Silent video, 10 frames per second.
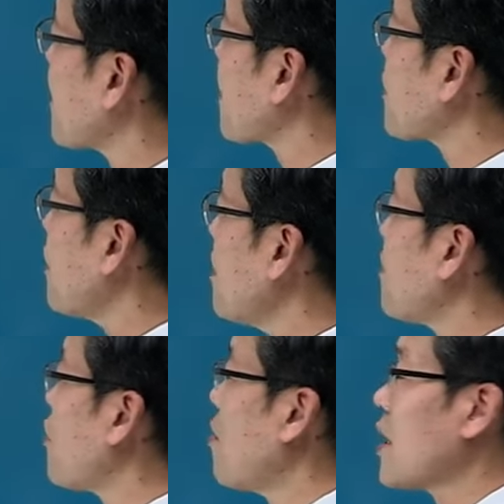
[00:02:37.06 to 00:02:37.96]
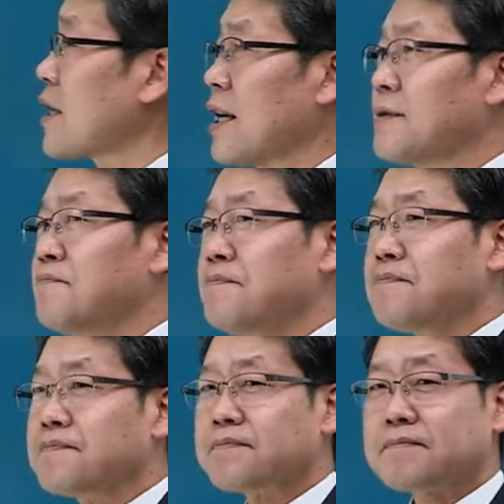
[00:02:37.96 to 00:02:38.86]
그렇죠? 보험회사에.
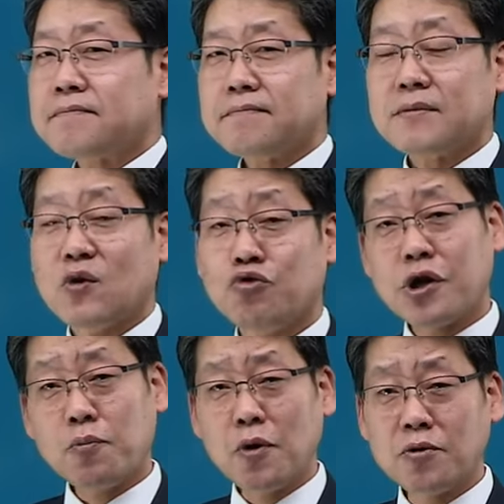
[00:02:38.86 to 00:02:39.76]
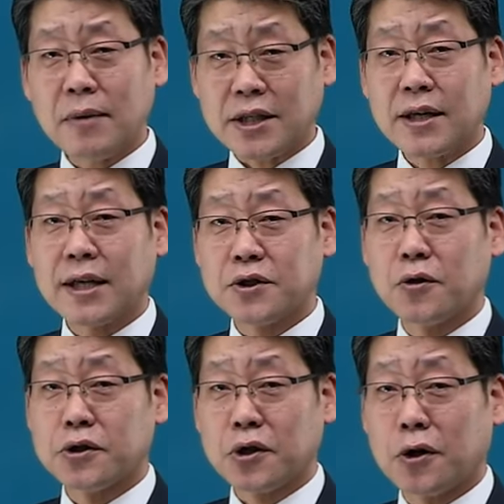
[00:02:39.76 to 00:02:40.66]
우체국 보험도 마찬가지인
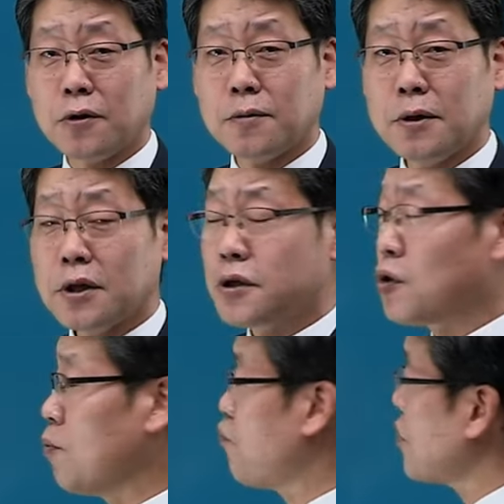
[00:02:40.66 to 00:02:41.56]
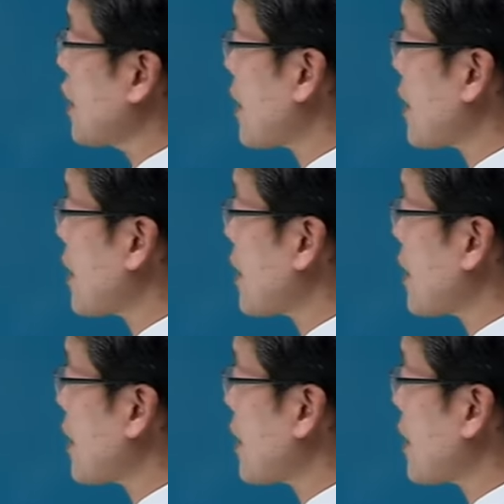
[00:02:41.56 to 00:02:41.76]
거죠. 그리고 불의의